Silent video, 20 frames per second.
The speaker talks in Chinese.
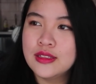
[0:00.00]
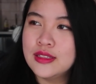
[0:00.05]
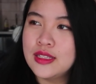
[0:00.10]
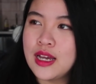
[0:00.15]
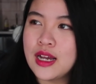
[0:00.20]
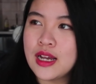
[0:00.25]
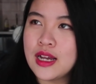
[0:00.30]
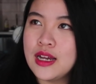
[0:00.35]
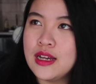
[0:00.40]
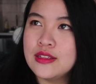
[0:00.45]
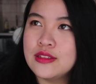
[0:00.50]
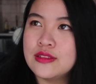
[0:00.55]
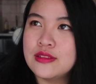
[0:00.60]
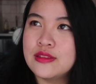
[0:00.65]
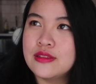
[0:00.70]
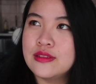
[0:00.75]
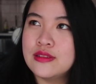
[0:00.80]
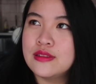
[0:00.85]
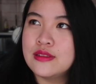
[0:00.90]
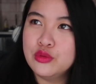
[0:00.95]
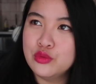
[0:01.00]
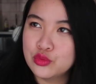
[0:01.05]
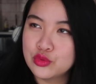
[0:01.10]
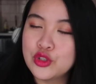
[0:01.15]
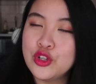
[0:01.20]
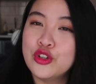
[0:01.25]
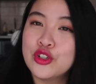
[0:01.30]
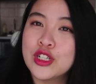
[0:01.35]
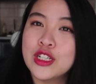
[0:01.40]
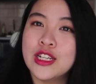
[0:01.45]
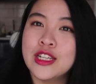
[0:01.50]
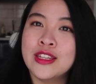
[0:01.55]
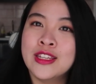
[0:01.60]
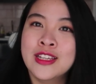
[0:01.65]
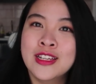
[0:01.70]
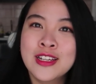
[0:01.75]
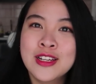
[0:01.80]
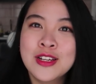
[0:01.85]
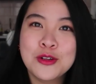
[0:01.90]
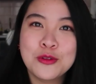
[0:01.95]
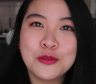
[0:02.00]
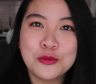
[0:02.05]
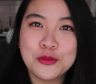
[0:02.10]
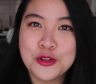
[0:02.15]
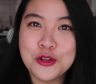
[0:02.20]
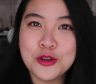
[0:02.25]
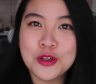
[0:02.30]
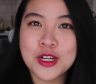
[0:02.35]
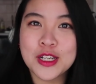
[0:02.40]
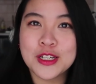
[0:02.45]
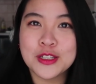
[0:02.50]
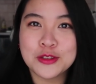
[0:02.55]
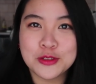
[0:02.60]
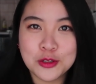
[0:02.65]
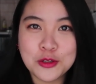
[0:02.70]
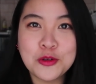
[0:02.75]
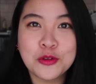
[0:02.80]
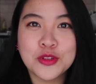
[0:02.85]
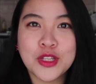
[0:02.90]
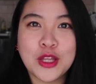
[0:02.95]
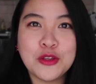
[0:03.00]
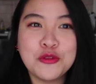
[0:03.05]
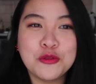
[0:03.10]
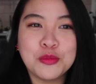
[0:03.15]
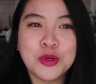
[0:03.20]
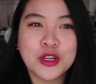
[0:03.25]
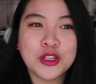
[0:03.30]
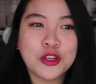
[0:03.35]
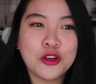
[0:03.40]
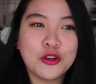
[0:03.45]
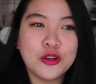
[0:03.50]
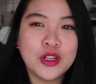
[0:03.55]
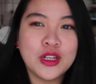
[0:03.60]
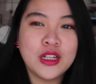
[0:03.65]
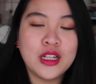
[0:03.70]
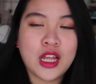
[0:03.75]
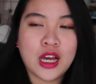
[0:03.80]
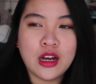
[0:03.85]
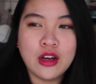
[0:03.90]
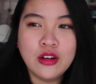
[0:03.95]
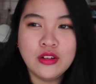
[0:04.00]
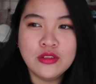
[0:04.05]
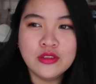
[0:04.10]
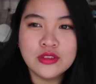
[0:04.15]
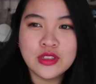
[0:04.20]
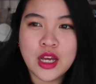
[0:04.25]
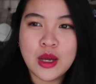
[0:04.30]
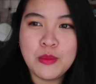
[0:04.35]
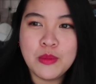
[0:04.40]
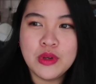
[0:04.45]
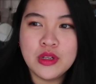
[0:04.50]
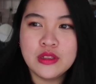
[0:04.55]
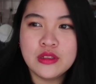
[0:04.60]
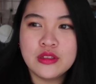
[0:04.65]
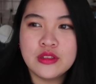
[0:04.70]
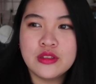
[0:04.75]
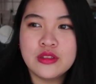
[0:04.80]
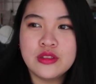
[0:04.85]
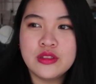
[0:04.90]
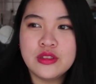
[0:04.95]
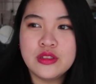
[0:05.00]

大概都五六个人，五六个人都有男女朋友了。然后他们。